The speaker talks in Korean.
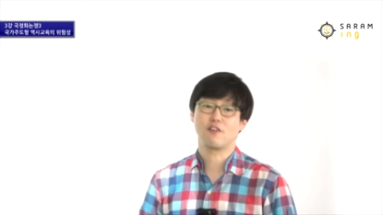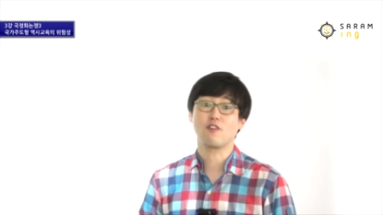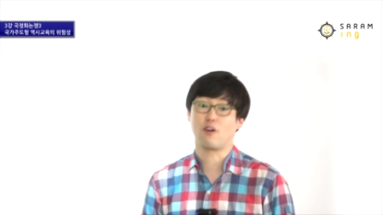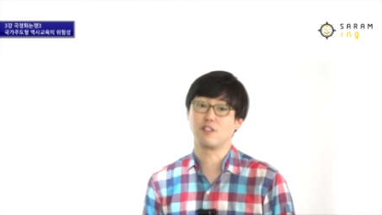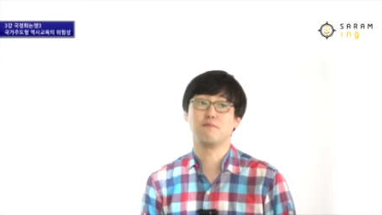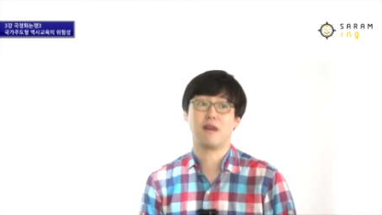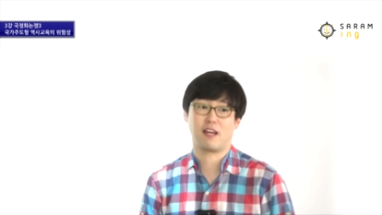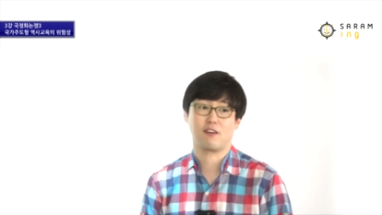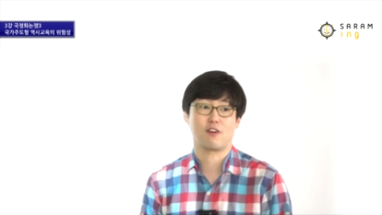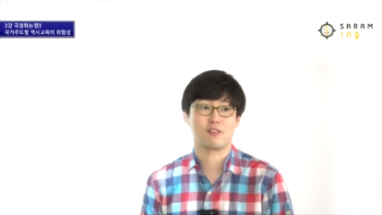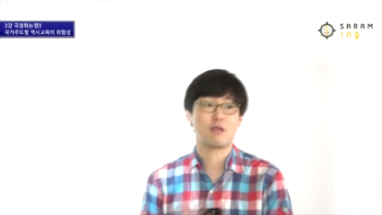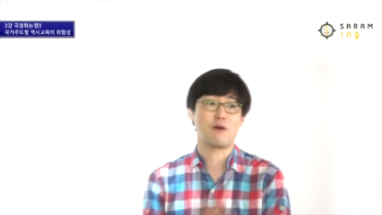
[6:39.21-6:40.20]
그거
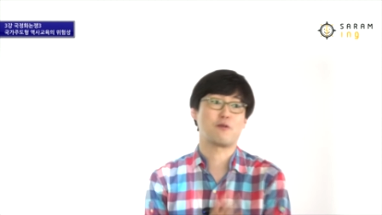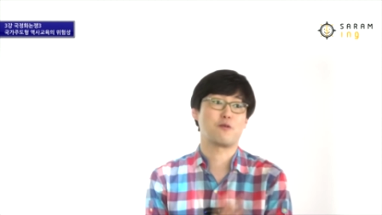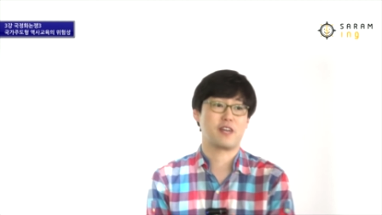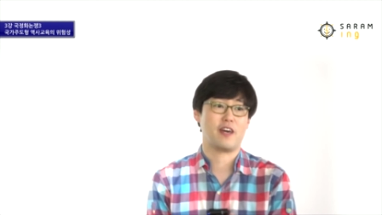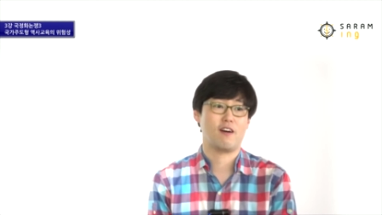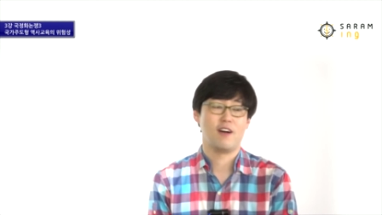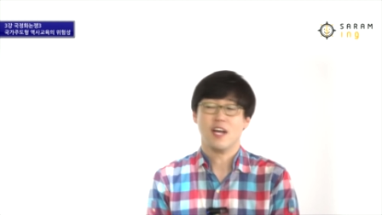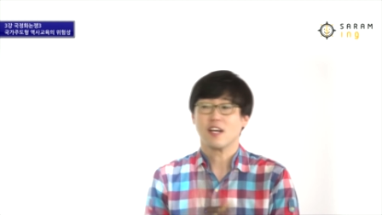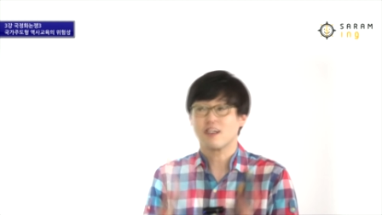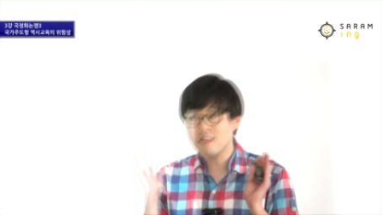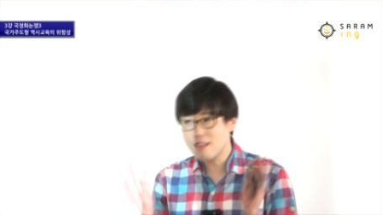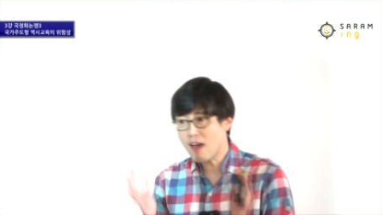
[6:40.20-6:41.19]
거짓말이에요. 역사 왜곡이에요.
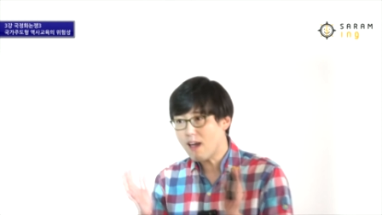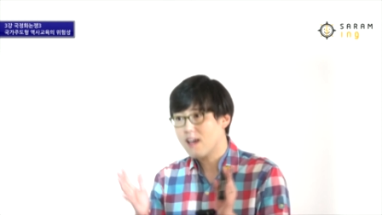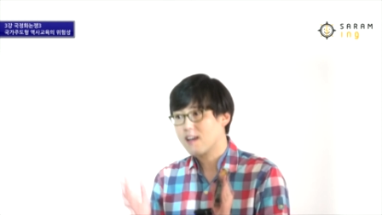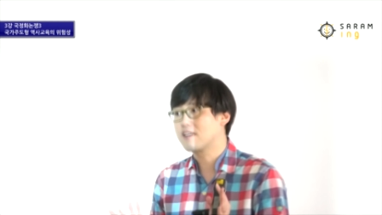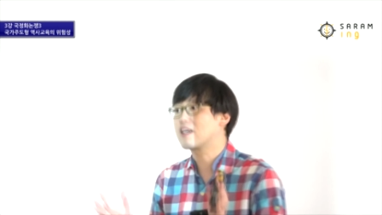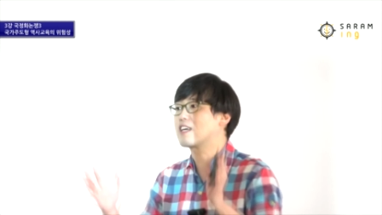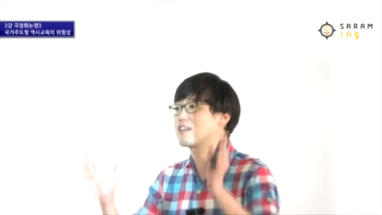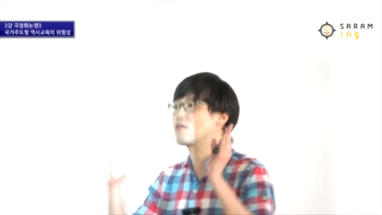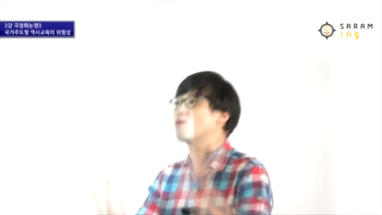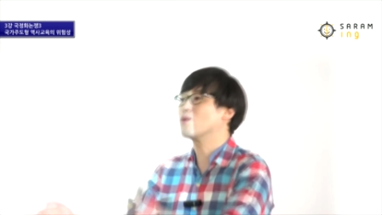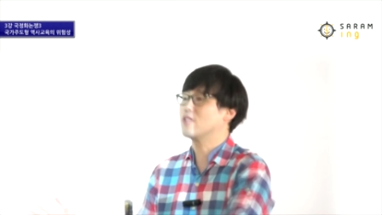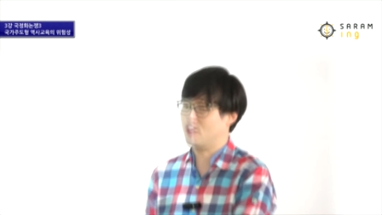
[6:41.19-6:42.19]
근데 그렇게 그냥
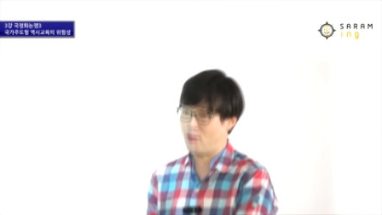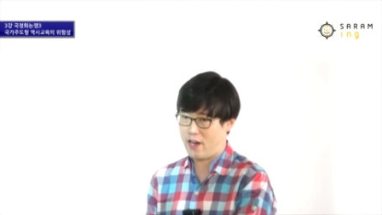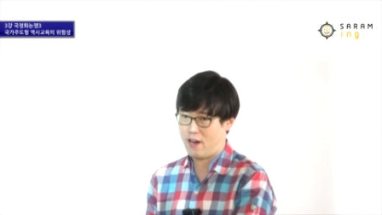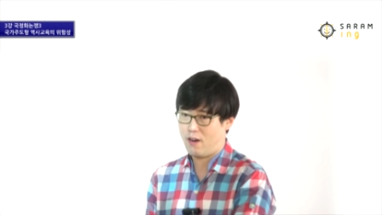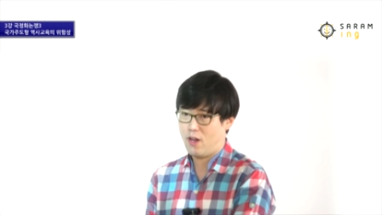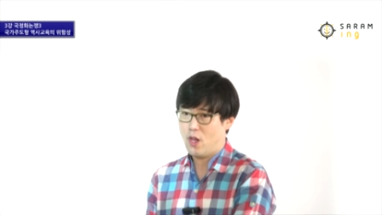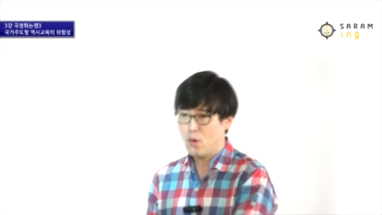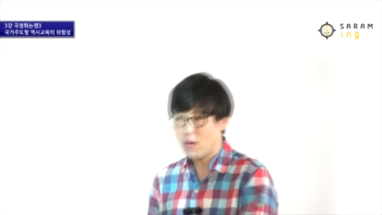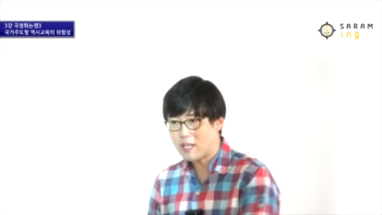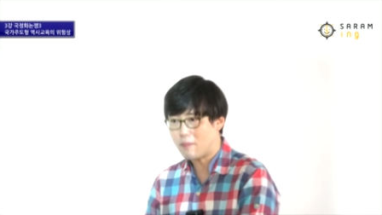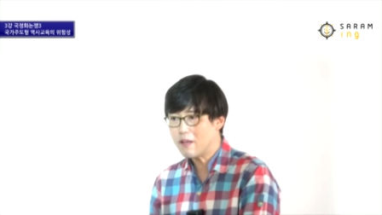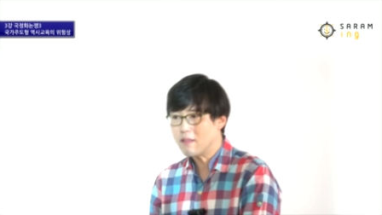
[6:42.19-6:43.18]
써놓는 거예요.
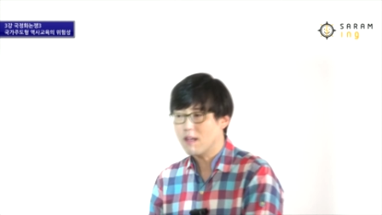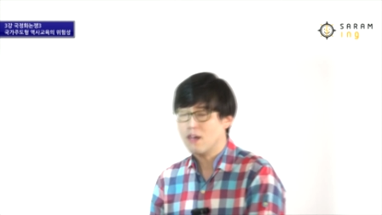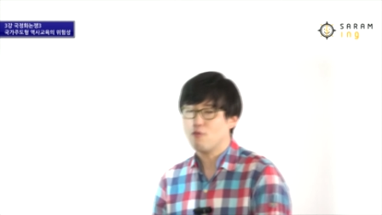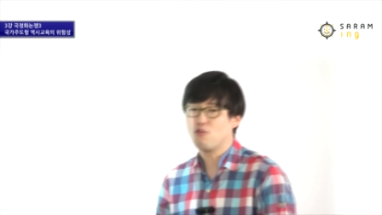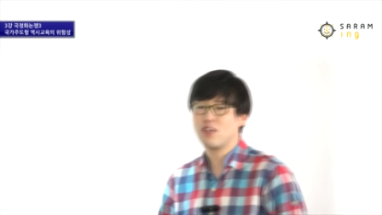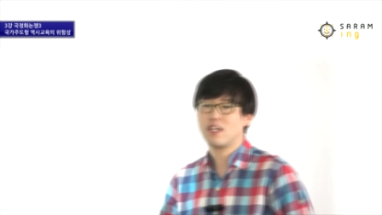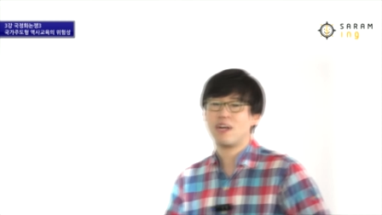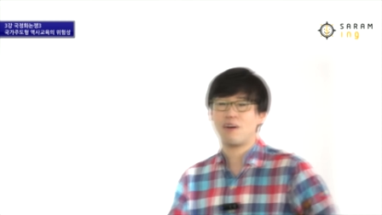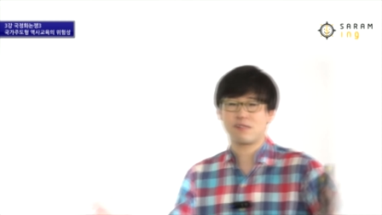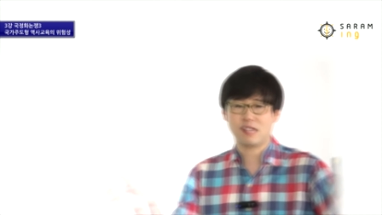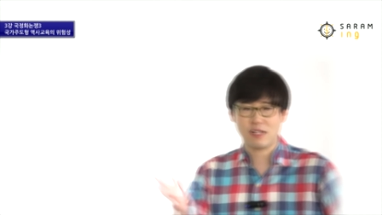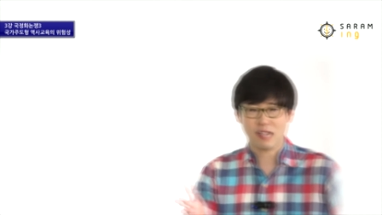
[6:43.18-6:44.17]
왜냐면 우리의
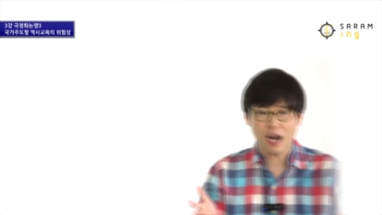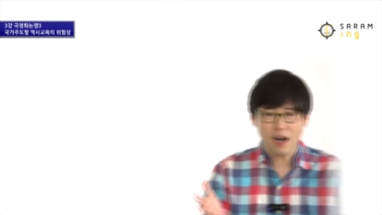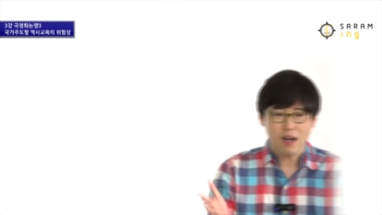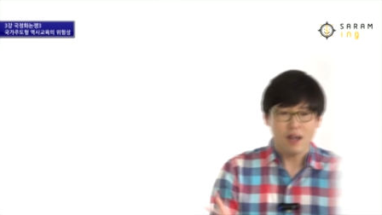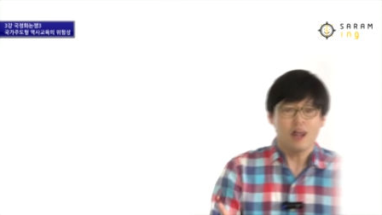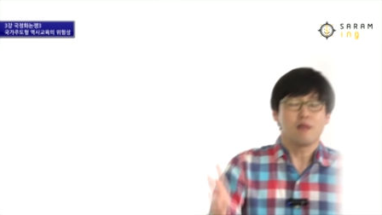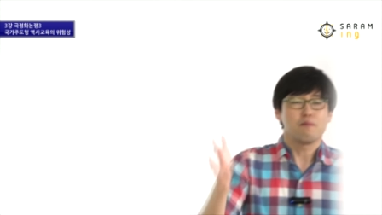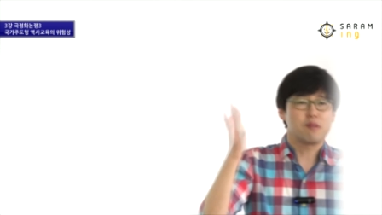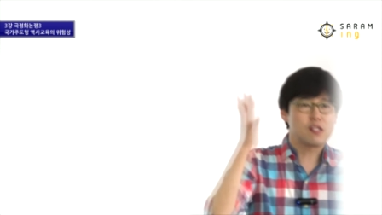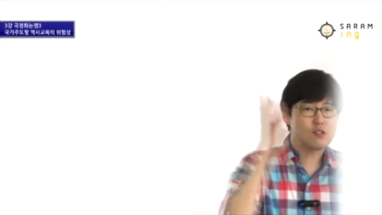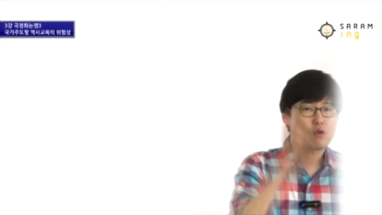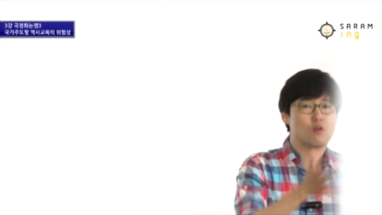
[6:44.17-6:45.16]
역사는 다
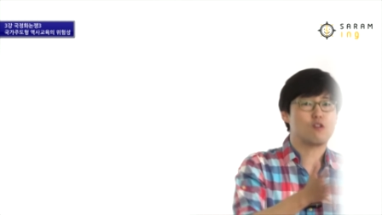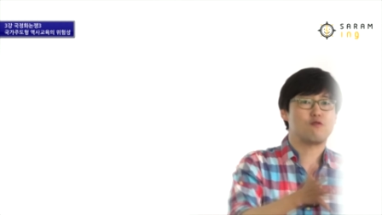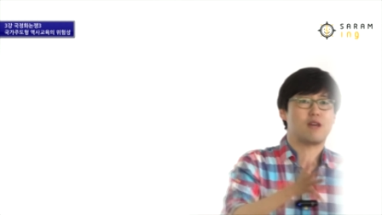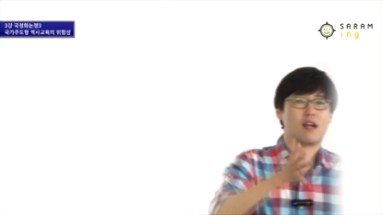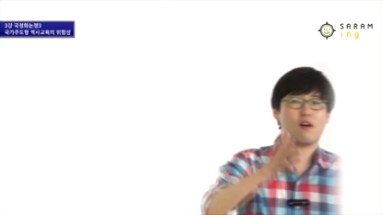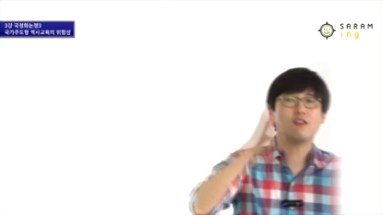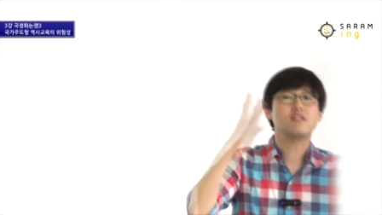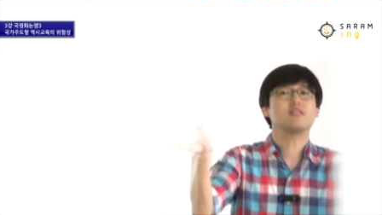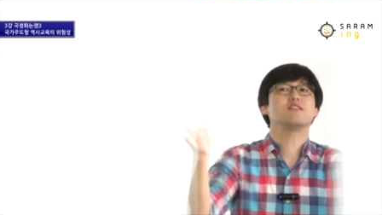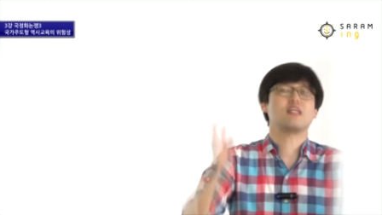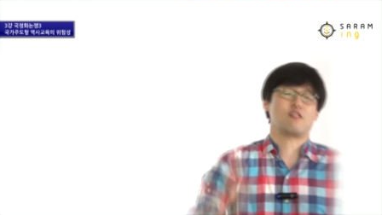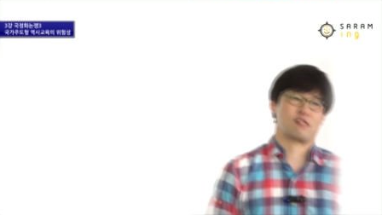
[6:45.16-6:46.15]
민족을 위한
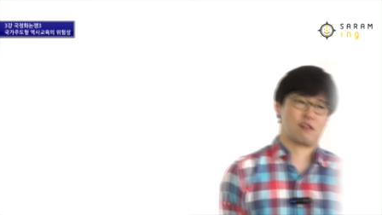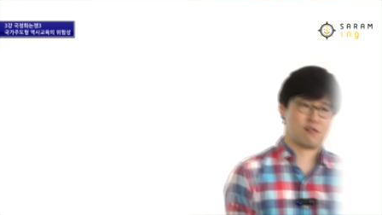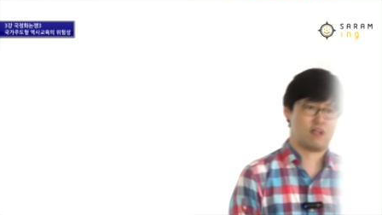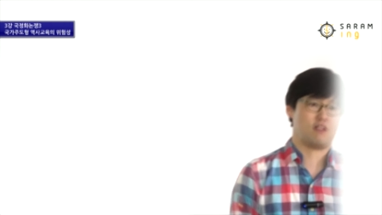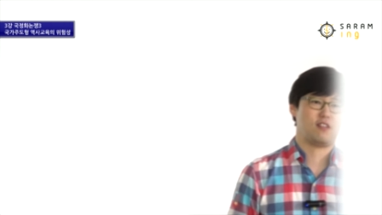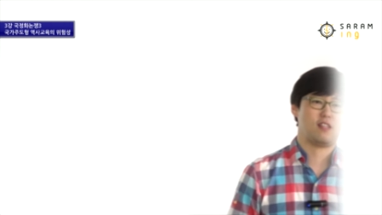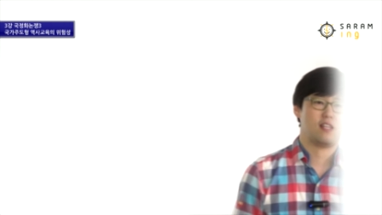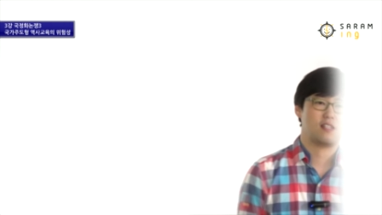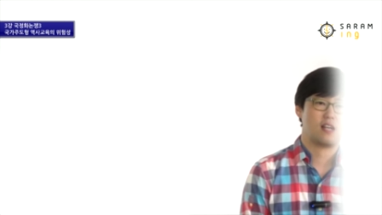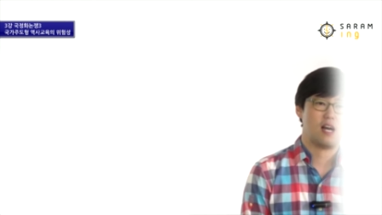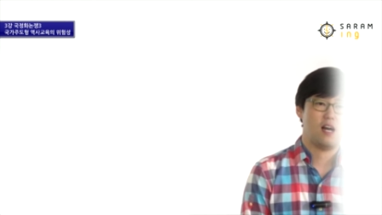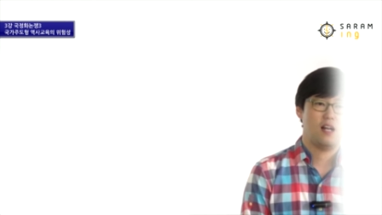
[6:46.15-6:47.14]
헌신된 역사로 쓰여져야
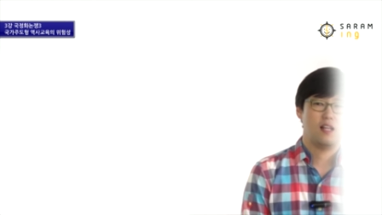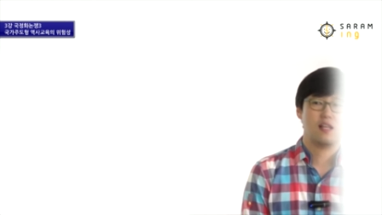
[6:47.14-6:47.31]
되니까.